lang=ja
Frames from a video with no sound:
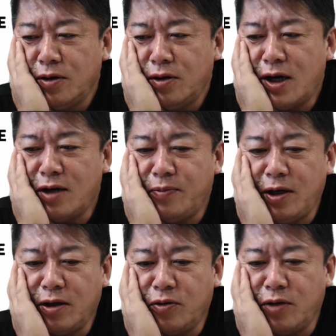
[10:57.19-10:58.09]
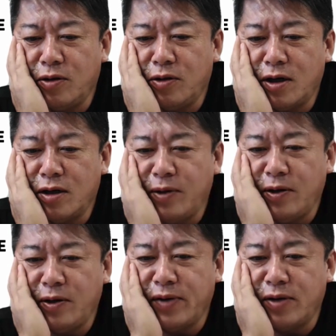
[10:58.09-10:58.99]
ラグビー、去年の
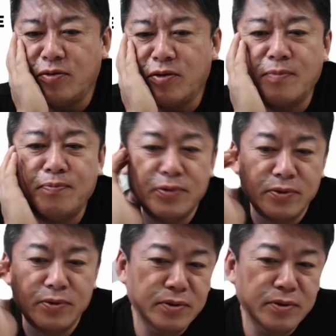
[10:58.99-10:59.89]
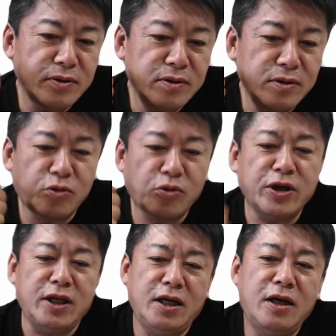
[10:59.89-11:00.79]
ラグビーワールドカップの
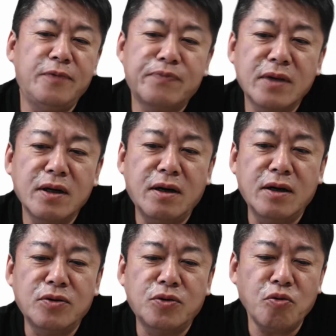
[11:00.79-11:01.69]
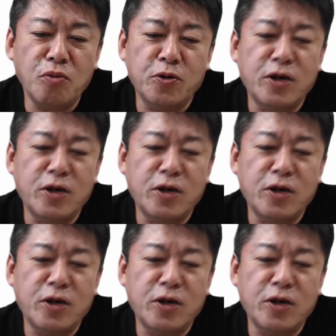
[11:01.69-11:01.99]
時に、あのドコモ